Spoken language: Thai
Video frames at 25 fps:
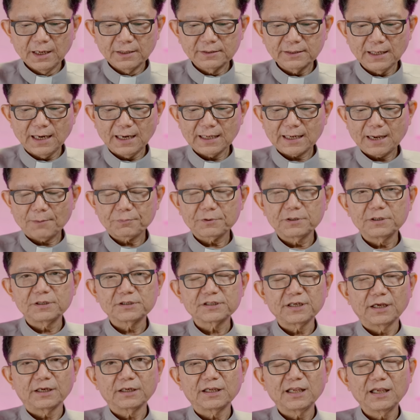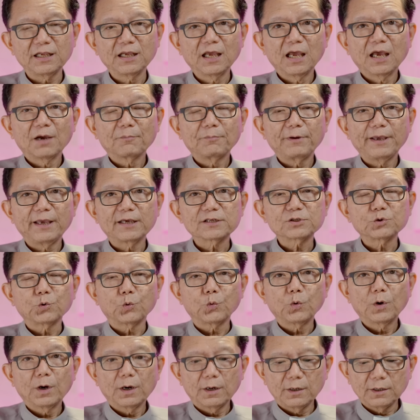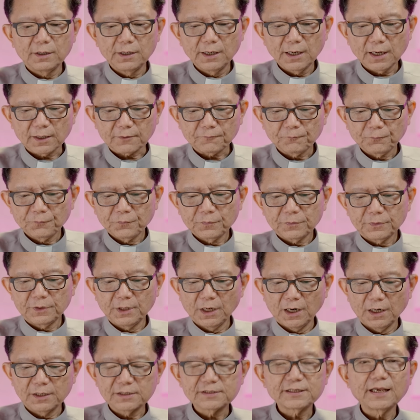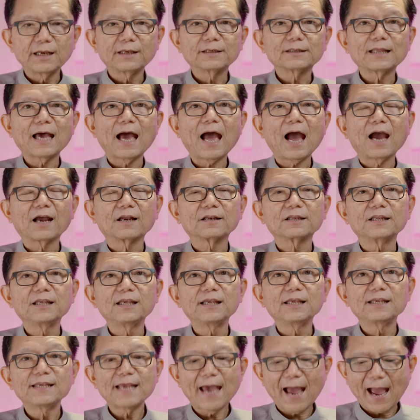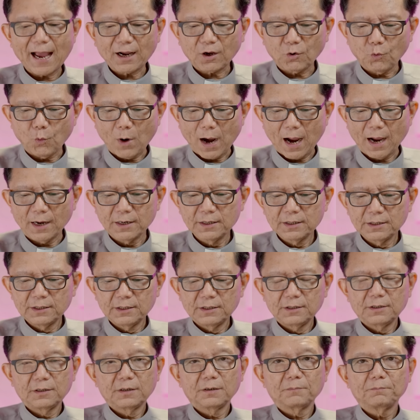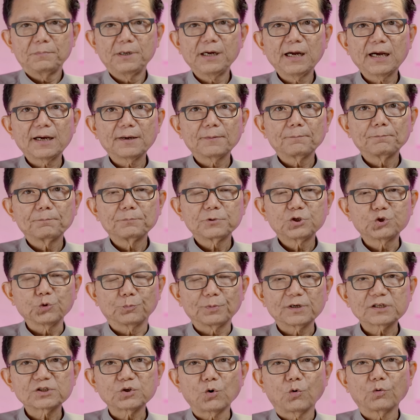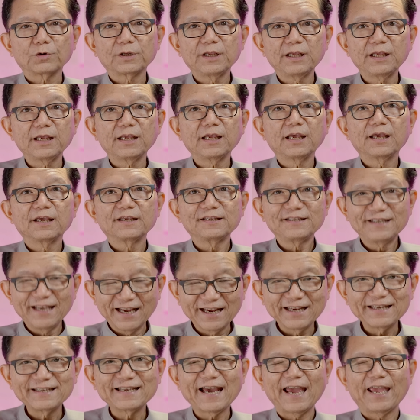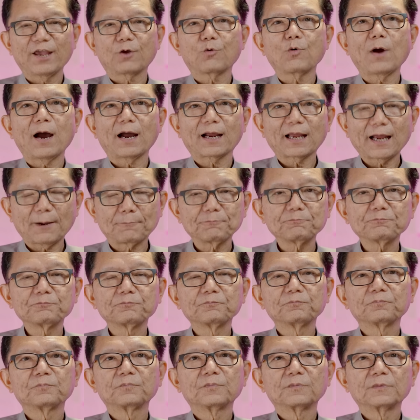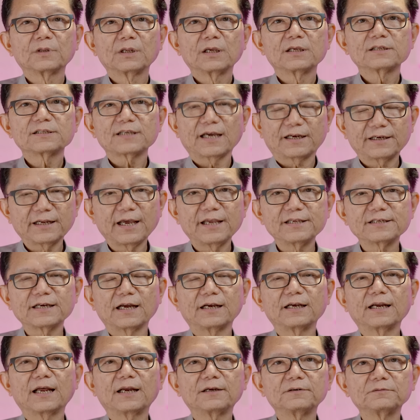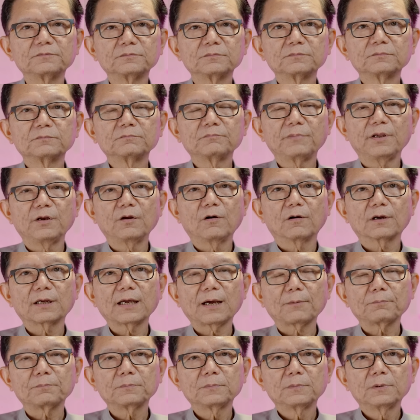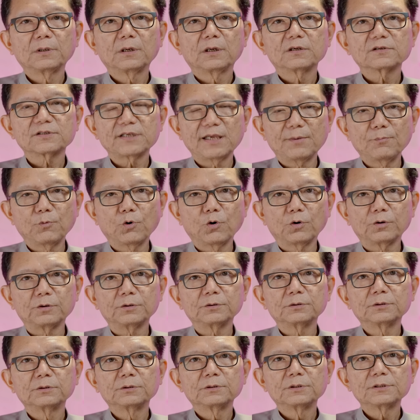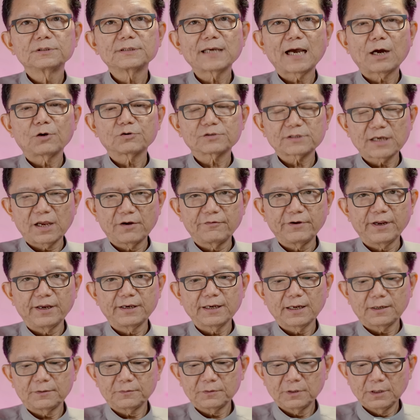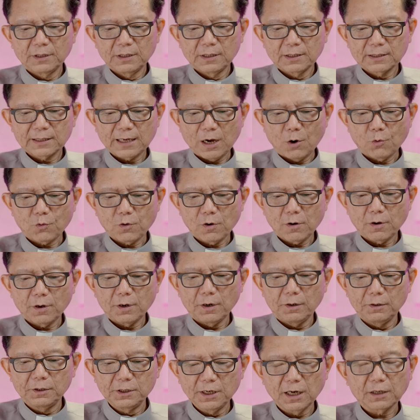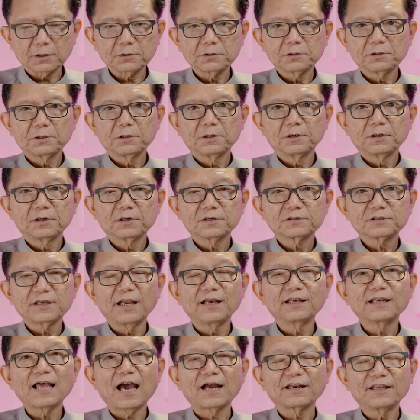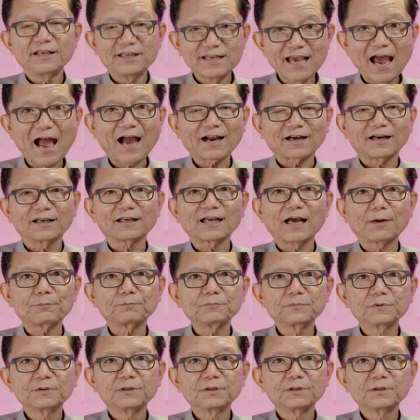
นั่นแหละครับ คือสิ่งที่พระเยซูเลือกเดินเส้นทางที่ยากกว่า เพื่อจุดประสงค์ที่ยิ่งใหญ่กว่าครับ ฉันใดฉันนั้นพี่น้องครับซีโมนชาวไซรีนั้น เขาก็เลือกเส้นทางที่ยากนะครับ